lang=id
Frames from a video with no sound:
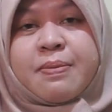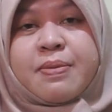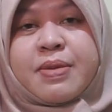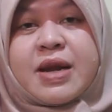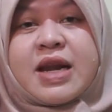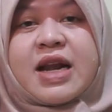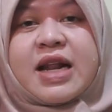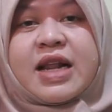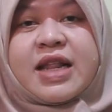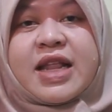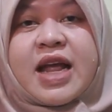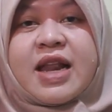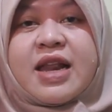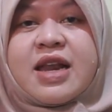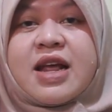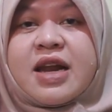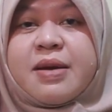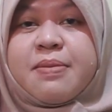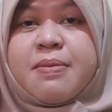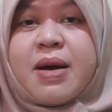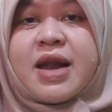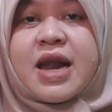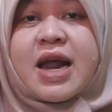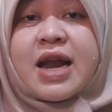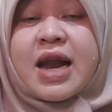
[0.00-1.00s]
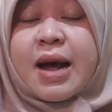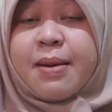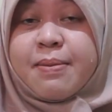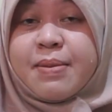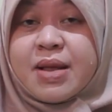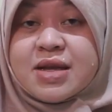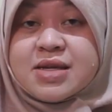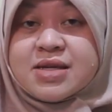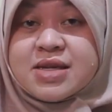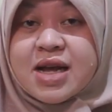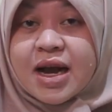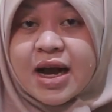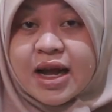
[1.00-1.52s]
Penelitian dari Badan
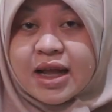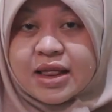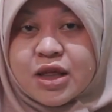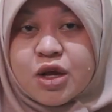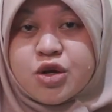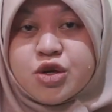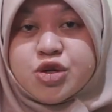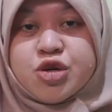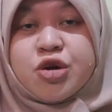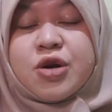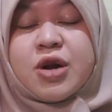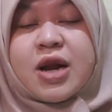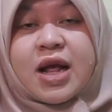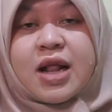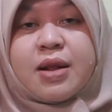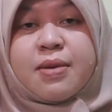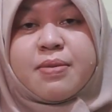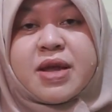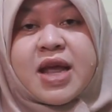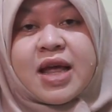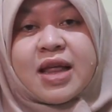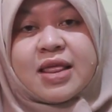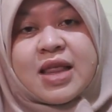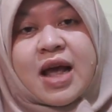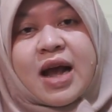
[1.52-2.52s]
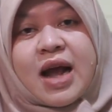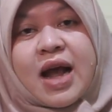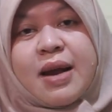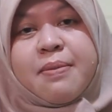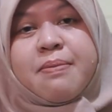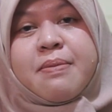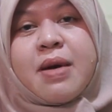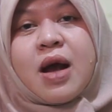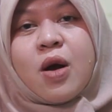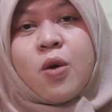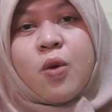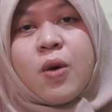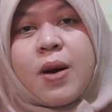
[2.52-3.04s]
Amil Zakat Nasional
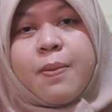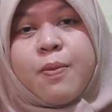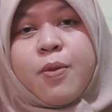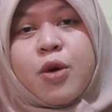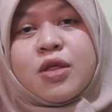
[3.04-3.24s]
menyatakan bahwa